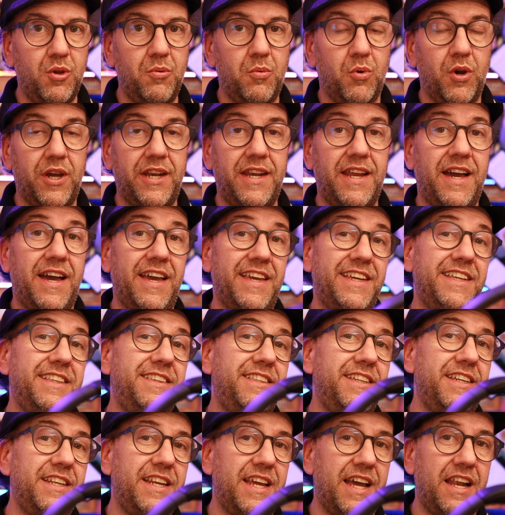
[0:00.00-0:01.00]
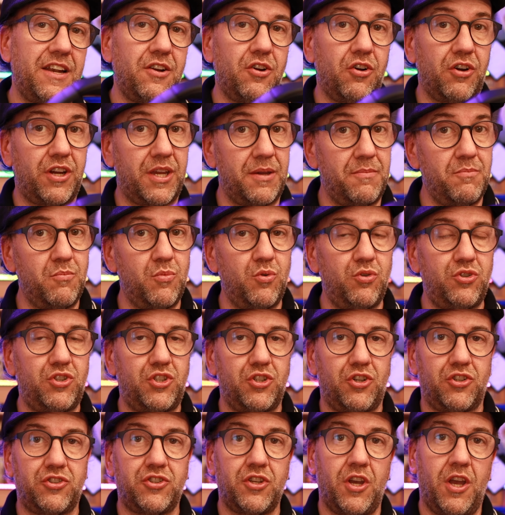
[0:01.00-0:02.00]
buena y tiene algo que
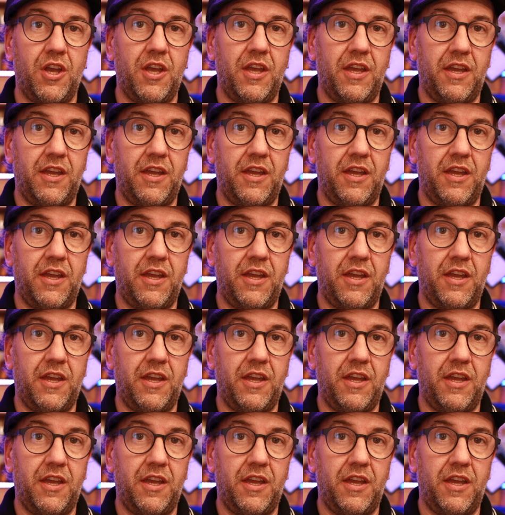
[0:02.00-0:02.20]
muchos